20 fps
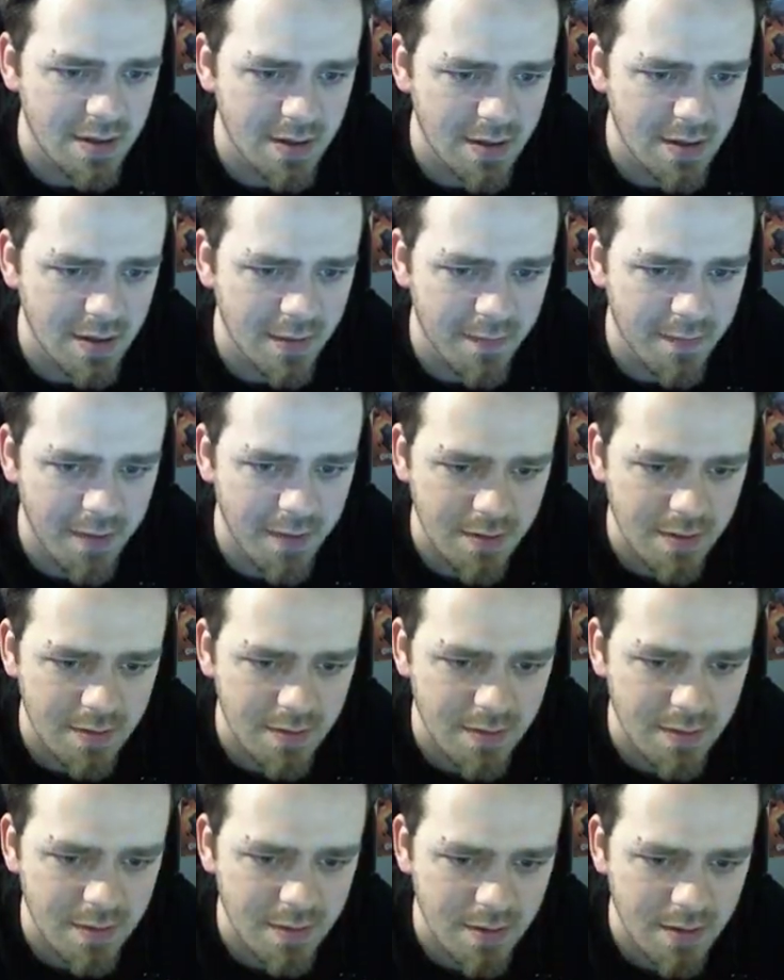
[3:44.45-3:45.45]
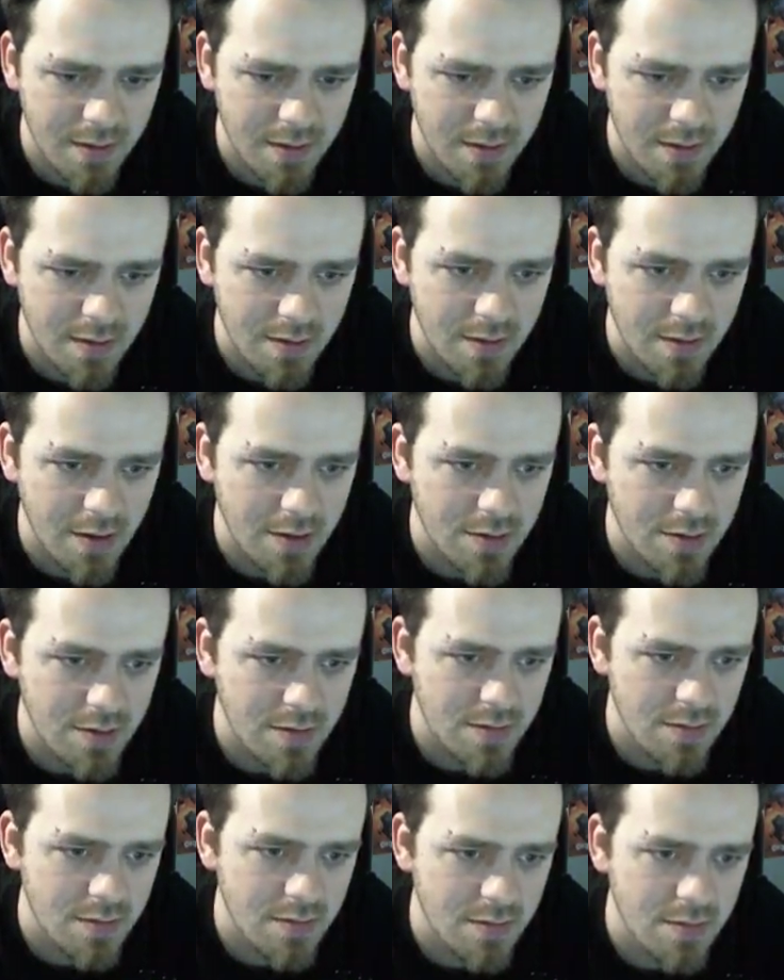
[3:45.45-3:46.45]
nothing. Krass.
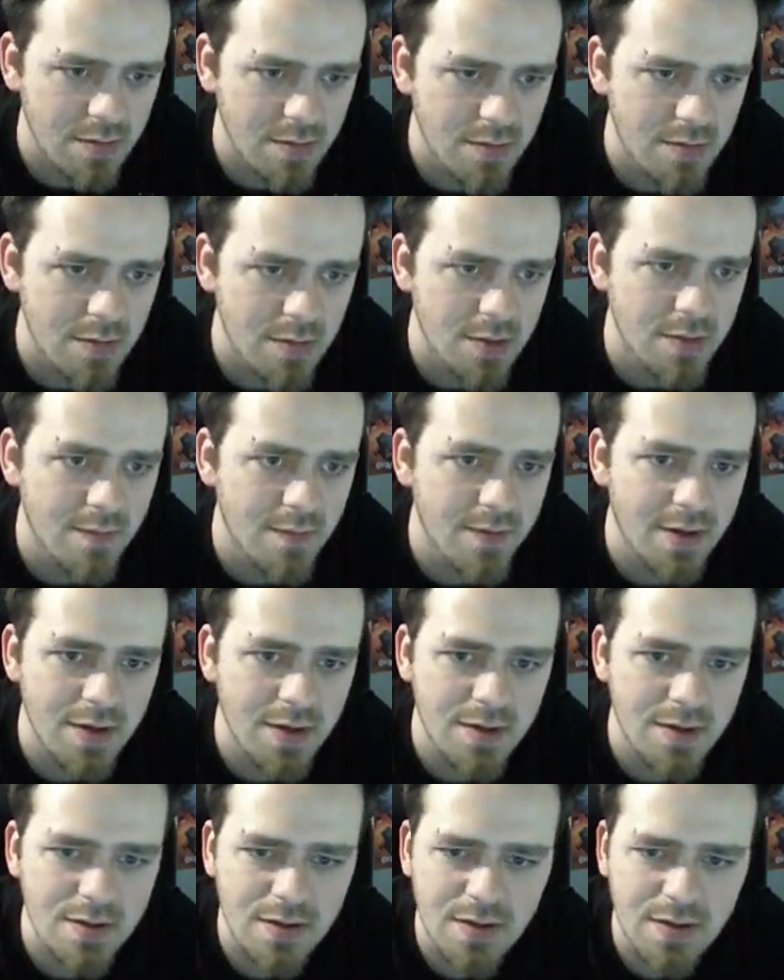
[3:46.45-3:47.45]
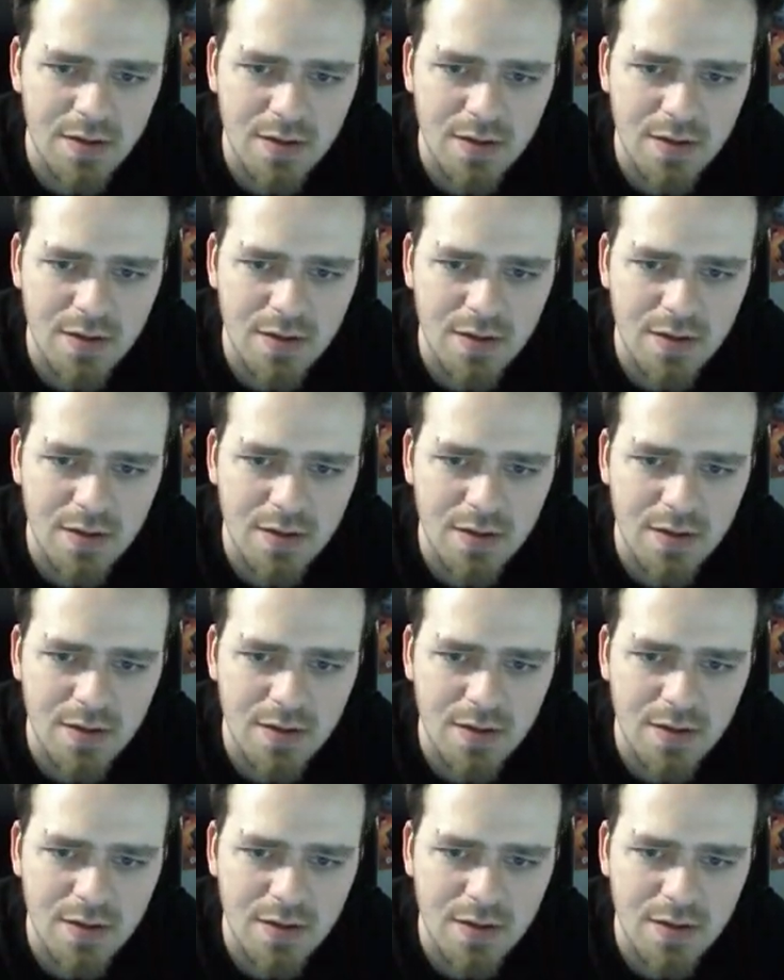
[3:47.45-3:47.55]
Das ist einfach nichts.